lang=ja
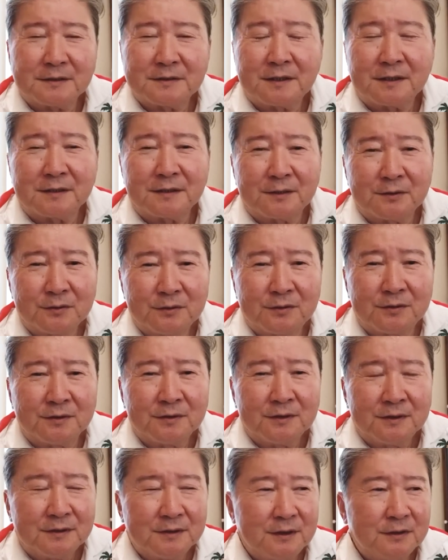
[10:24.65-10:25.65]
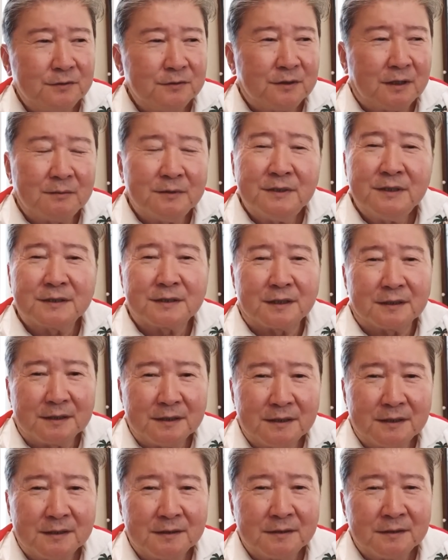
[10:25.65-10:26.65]
てたんだけど、結局ダメでした
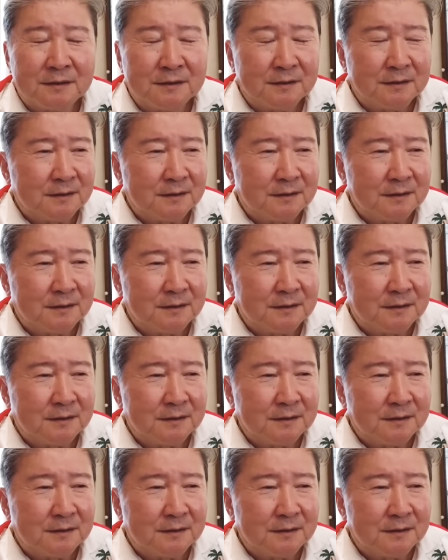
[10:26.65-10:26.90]
ね。